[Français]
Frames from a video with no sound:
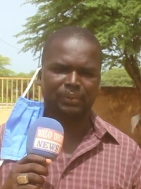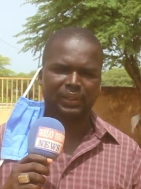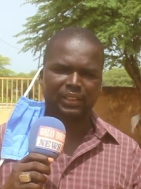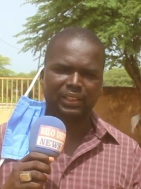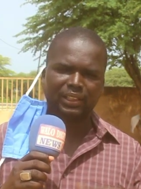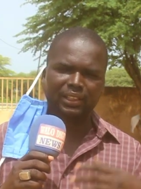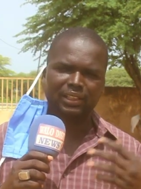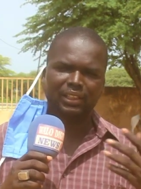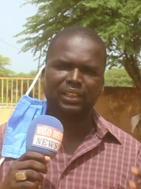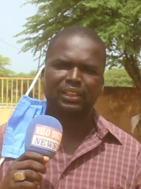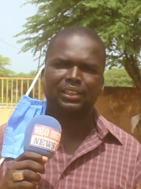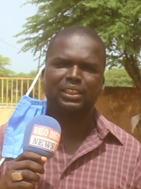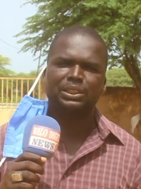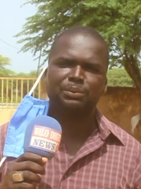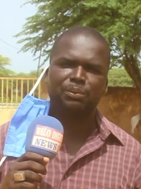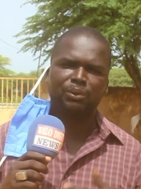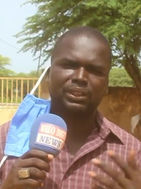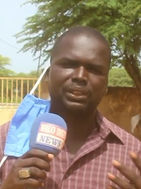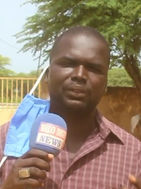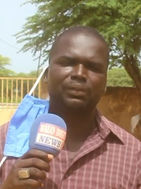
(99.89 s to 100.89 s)
pris le
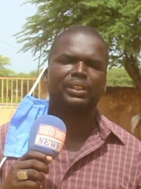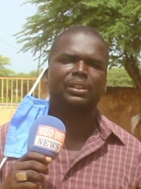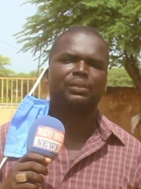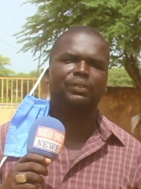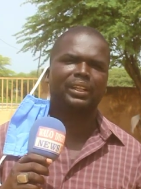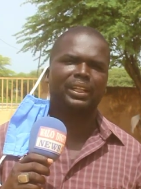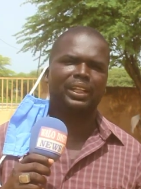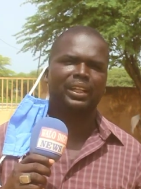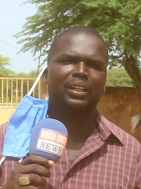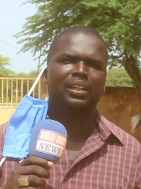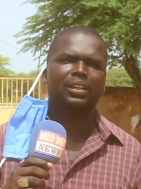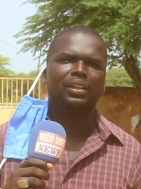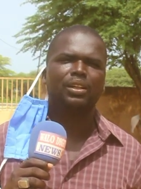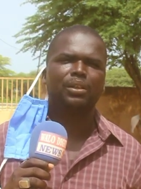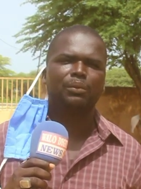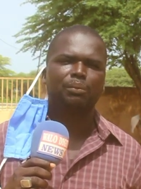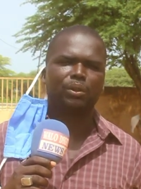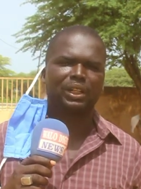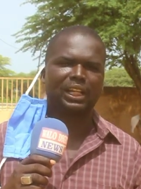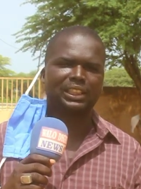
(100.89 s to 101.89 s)
dispositif qu'il fallait
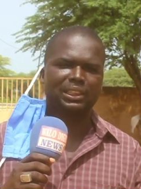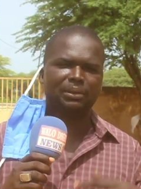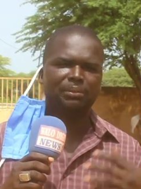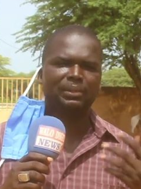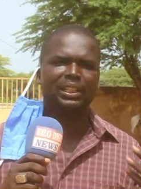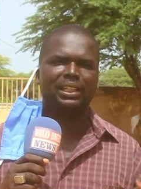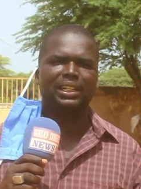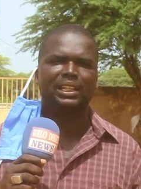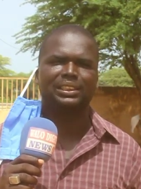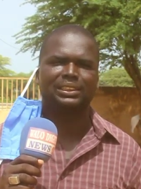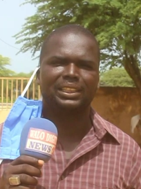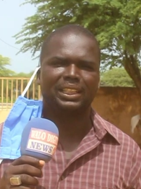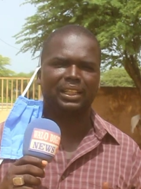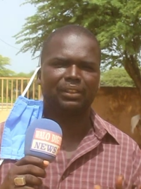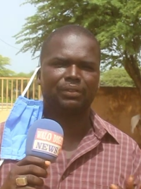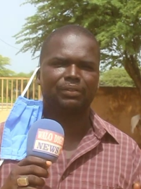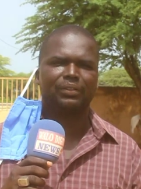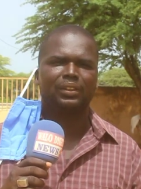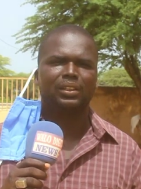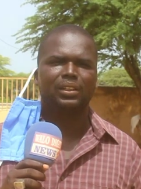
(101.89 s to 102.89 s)
pour asséminer les
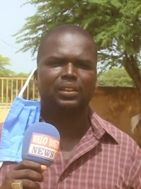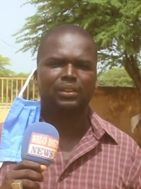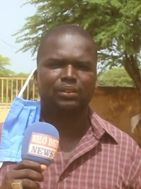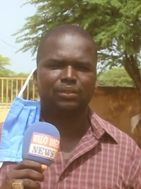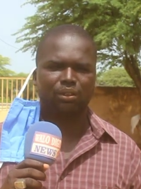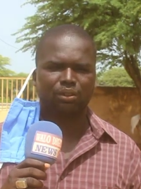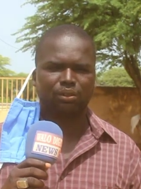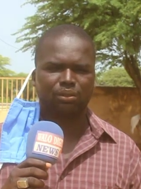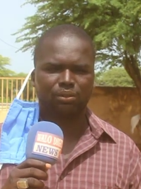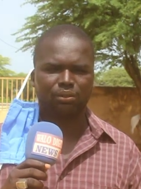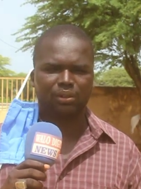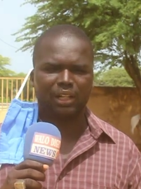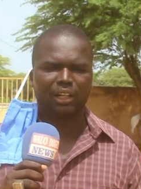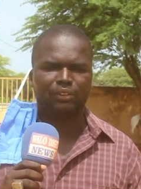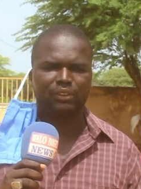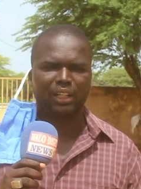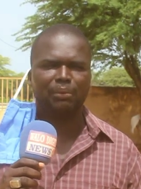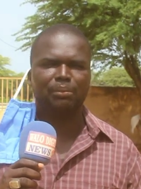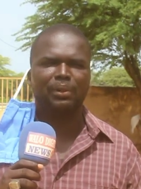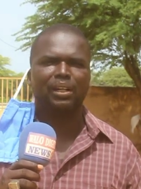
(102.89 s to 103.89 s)
élèves. Donc,
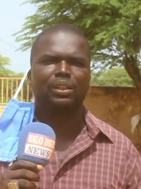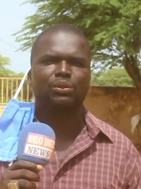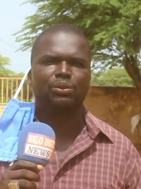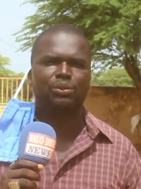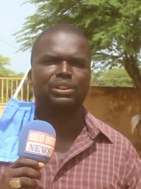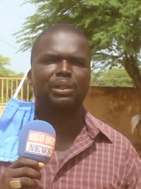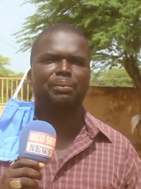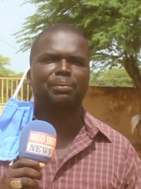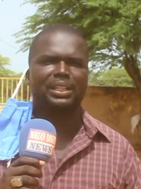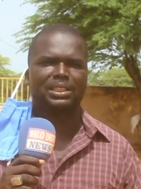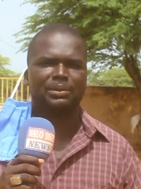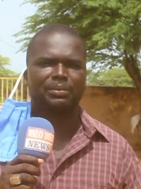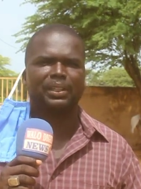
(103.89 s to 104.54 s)
actuellement, tout se passe